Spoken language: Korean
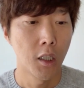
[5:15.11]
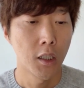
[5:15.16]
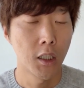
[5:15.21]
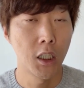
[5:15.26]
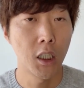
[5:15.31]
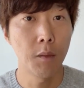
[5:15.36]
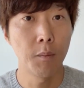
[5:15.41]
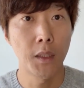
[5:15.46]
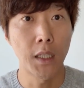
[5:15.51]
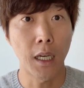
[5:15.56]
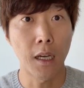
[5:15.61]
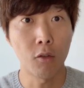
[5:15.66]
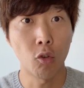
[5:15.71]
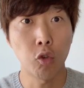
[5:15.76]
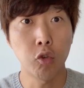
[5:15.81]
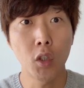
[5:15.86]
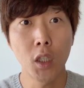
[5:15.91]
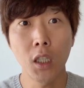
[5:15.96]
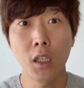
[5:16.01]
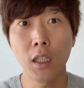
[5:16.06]
지금 제가
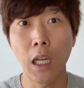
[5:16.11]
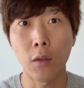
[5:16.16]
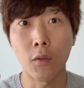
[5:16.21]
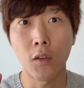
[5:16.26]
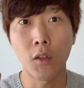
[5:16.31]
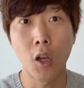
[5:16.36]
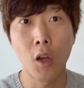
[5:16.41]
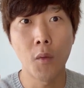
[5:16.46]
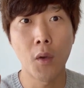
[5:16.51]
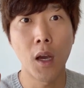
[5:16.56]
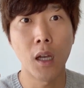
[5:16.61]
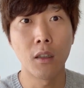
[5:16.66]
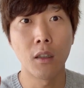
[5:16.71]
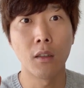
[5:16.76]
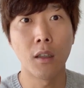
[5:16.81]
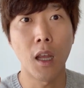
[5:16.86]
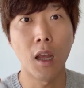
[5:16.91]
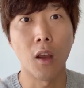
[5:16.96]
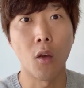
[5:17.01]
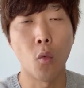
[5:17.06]
2D를 계속
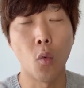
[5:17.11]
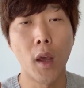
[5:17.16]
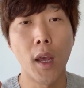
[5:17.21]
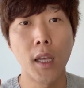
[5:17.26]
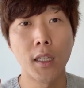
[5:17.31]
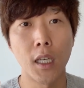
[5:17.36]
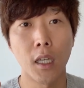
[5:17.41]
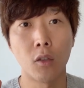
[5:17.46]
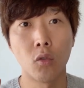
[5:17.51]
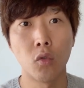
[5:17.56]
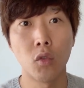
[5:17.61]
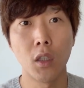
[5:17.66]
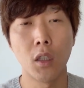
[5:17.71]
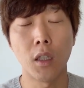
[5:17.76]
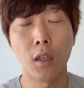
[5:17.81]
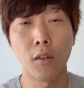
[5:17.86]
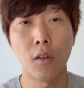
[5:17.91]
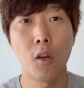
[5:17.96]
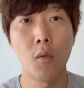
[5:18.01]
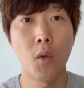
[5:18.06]
설명하는데 왜 제가
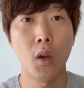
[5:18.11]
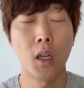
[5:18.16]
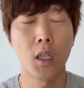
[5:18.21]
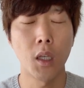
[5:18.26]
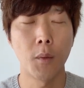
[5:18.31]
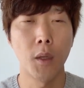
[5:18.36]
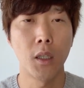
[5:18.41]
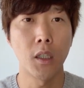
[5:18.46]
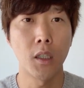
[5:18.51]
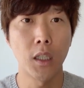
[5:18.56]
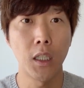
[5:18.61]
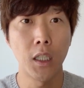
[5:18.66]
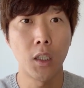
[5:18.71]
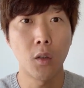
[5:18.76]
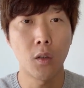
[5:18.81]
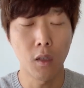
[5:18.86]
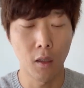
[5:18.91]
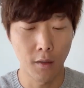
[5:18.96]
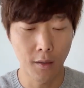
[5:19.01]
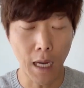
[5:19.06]
2D를 계속 설명하냐면은
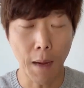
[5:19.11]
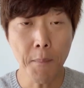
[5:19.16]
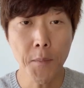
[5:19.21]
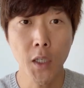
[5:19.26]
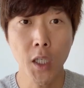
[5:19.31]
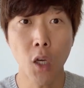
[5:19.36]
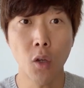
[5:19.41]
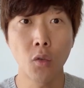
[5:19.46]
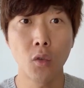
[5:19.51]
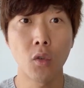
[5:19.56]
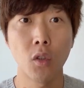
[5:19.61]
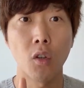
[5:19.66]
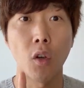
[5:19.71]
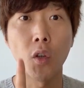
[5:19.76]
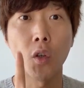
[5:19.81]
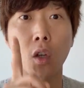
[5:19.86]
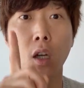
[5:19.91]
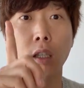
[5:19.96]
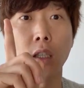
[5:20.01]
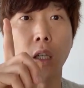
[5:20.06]
이거를 3차원으로
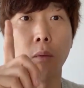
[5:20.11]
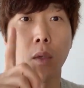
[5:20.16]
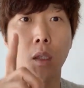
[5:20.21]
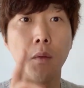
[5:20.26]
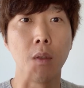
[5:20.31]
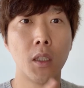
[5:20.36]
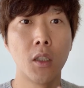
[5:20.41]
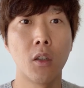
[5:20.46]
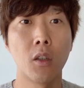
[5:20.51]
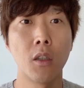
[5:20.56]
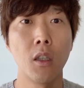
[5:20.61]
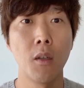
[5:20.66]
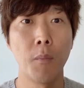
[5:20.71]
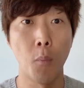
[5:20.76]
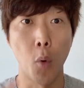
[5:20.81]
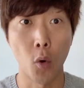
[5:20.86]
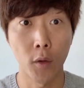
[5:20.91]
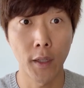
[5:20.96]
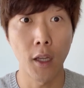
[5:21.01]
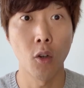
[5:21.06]
연결하자면 그럼
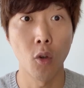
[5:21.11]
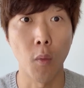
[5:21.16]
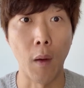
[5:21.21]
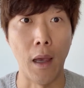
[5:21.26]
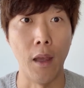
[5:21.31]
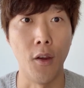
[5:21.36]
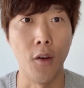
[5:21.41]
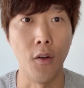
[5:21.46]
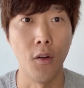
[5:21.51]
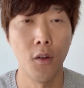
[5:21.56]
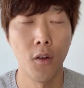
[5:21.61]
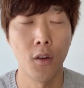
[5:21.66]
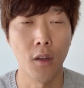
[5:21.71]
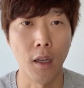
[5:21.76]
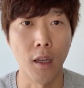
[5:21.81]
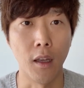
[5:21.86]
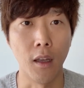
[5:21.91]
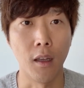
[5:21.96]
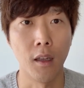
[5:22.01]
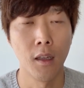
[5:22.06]
그거를 복셀로 봐요.
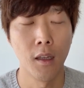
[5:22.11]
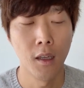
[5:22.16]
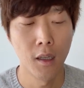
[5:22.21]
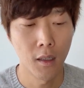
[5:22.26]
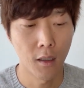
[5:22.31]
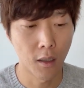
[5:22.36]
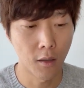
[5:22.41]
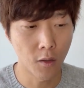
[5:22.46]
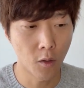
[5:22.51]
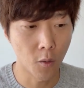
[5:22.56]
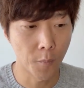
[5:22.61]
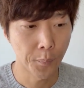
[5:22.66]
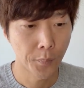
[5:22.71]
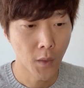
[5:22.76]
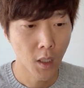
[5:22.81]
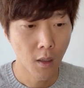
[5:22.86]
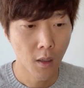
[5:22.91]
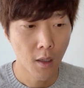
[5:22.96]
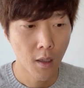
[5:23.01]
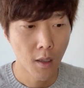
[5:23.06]

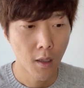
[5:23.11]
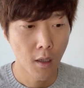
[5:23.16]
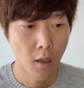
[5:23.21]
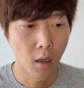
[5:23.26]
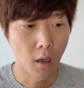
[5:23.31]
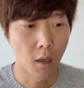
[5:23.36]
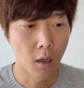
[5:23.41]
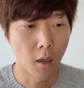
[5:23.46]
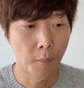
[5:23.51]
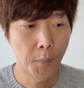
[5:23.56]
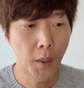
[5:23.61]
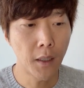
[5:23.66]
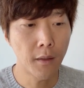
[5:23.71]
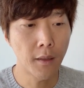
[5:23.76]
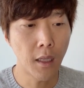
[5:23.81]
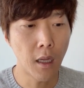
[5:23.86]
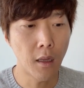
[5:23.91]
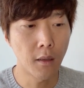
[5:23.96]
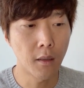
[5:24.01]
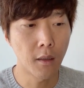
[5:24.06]
그래서 아,
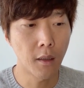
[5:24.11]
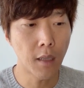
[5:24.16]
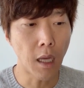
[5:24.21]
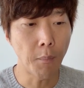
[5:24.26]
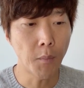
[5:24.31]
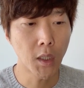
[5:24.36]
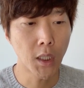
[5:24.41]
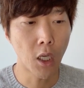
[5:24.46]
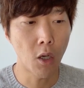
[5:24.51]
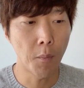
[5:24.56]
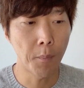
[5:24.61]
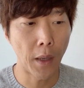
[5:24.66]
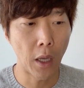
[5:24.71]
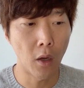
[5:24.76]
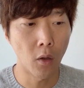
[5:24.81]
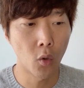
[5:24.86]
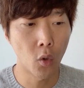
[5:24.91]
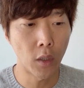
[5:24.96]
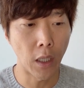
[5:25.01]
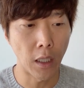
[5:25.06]
픽셀들이 3차원
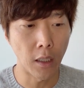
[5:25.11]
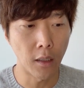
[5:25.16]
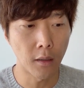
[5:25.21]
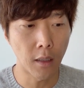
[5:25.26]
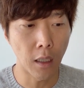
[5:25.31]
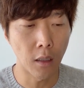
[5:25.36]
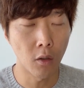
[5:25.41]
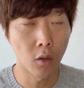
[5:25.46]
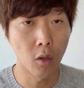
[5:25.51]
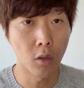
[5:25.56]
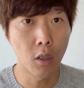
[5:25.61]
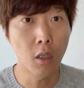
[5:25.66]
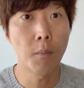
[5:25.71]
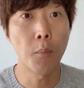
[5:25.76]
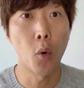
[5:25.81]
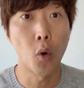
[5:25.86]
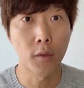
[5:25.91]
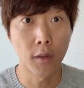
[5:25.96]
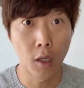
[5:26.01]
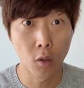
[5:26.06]
배열로 돼 있다는
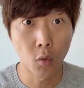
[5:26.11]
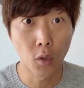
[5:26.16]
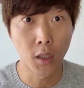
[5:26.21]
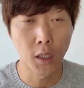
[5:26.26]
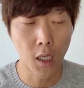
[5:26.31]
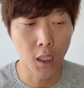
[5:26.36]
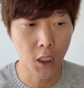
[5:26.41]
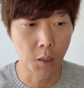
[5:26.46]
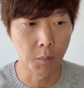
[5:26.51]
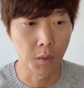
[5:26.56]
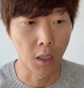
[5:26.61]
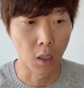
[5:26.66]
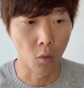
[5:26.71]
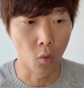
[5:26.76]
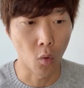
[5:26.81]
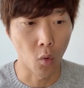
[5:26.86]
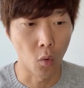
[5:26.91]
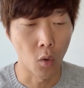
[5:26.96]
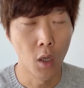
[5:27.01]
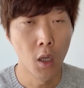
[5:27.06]
것을 복셀로 이해하시면
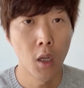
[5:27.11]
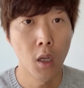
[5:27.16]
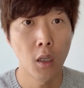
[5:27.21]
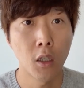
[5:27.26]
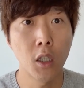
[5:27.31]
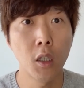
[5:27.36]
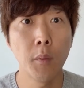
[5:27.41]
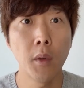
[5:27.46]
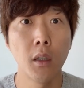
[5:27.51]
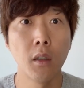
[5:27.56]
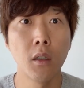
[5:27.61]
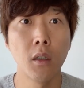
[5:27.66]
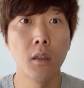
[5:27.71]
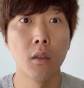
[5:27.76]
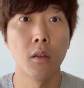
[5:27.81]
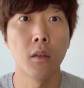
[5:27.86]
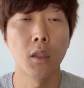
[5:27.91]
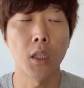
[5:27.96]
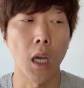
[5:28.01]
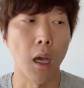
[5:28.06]
되고
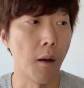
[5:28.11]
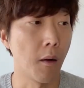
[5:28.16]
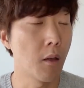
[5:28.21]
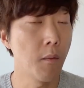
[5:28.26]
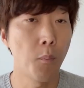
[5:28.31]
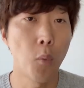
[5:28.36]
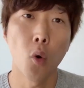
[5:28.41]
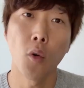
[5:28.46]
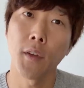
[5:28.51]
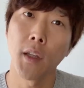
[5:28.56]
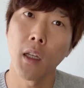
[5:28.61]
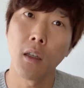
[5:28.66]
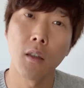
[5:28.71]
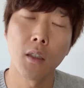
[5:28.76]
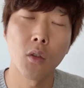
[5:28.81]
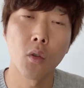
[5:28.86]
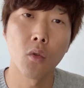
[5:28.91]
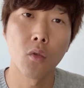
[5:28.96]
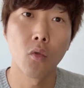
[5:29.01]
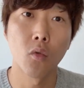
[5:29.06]
그러면은 자 그럼
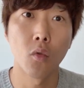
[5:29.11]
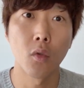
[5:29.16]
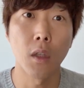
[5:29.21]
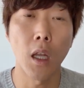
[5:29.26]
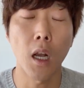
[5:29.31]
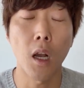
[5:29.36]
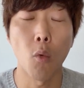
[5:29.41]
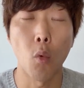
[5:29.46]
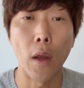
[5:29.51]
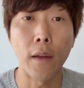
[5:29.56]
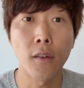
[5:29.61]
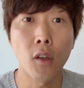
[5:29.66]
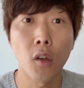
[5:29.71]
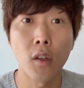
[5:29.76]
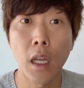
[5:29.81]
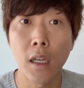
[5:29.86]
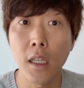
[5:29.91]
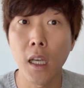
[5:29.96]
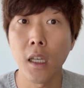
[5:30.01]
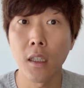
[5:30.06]
복셀을 내가 왜
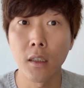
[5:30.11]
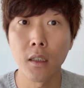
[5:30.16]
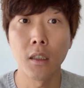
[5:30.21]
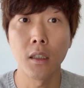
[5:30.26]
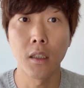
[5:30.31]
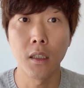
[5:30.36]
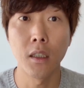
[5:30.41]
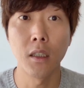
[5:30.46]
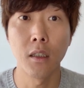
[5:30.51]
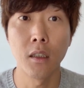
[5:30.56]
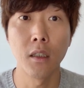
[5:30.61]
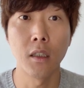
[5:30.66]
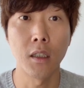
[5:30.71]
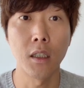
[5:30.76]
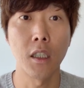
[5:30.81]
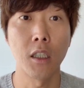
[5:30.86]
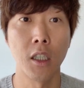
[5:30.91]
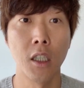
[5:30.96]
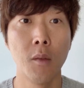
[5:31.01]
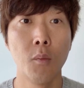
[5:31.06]
써야
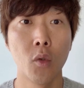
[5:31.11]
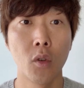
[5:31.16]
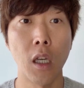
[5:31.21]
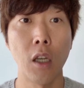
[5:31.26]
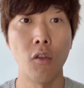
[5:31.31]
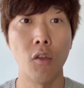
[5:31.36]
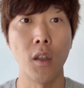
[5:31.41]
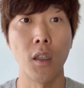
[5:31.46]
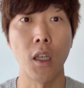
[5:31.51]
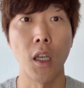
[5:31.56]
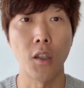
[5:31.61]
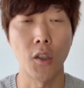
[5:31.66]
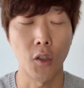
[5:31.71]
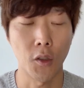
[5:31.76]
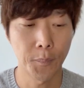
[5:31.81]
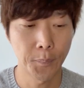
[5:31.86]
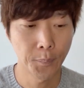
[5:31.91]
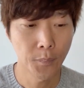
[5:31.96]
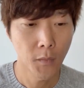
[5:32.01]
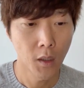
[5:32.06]
되냐는 이제 질문을 할 수
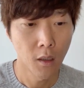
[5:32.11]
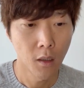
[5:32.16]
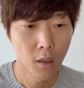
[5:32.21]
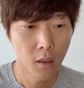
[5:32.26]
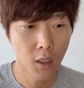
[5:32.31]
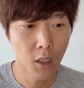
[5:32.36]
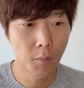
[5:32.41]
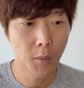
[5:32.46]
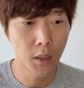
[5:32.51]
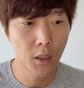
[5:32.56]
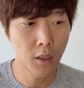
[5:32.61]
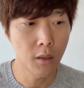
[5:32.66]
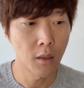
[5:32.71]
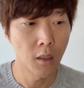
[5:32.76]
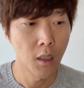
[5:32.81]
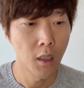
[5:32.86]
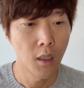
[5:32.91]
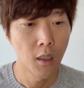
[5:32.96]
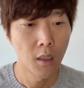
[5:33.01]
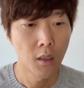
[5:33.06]
있겠죠
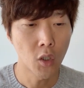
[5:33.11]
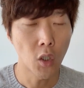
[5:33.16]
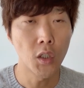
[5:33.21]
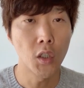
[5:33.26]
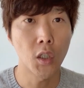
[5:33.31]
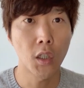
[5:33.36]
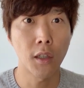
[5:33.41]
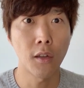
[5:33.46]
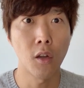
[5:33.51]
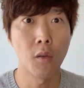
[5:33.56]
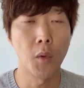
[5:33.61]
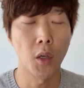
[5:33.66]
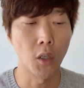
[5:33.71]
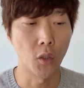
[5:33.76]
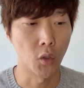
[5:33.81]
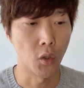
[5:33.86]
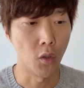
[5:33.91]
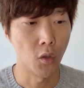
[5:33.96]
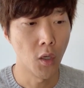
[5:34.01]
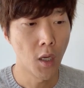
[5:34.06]
그러면은 전 이렇게
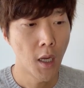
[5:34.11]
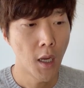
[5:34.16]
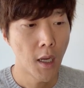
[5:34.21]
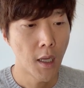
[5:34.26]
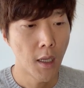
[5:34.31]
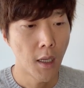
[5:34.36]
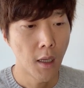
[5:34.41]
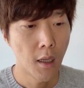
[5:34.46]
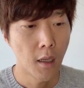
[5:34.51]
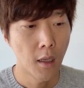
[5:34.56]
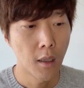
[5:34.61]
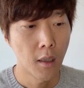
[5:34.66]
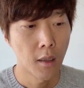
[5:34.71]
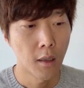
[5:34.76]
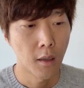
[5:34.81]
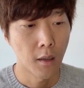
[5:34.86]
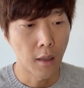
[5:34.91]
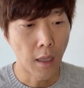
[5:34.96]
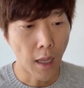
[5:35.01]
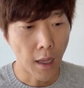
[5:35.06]
설명해 줘요
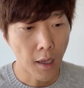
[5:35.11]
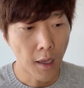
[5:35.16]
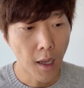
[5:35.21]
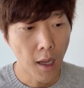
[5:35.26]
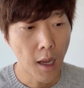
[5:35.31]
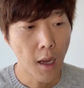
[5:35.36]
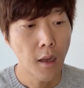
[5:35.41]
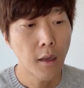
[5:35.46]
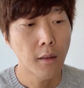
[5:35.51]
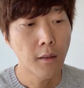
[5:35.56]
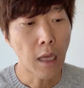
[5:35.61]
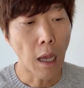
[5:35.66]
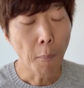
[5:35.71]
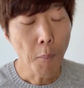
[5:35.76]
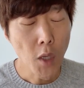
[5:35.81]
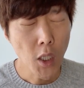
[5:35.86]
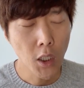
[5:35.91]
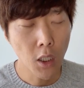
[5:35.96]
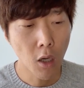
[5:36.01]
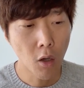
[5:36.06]
내가
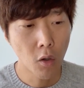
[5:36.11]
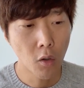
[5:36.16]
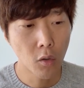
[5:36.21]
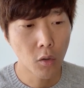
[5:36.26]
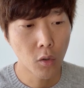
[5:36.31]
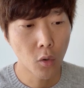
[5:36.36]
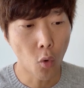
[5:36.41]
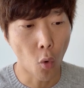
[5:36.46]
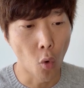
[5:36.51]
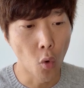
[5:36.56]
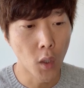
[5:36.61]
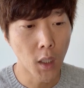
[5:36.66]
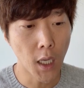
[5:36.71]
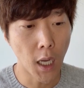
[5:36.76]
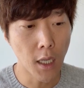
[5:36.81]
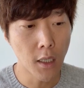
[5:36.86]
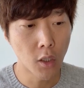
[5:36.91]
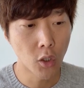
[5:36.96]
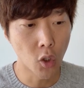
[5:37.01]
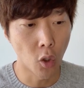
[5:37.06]
3차원
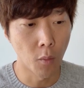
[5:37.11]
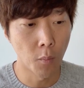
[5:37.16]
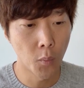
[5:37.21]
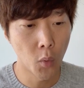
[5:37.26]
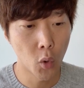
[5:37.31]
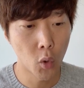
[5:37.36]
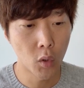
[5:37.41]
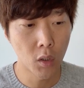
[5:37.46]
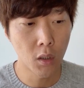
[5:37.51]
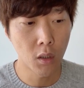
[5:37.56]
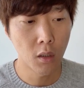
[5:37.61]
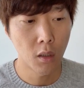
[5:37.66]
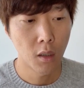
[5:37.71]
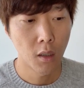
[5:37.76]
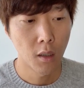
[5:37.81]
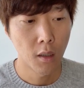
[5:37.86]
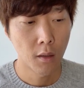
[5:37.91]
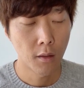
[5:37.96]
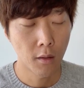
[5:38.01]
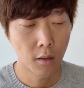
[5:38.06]
공간
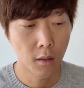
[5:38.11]
정보를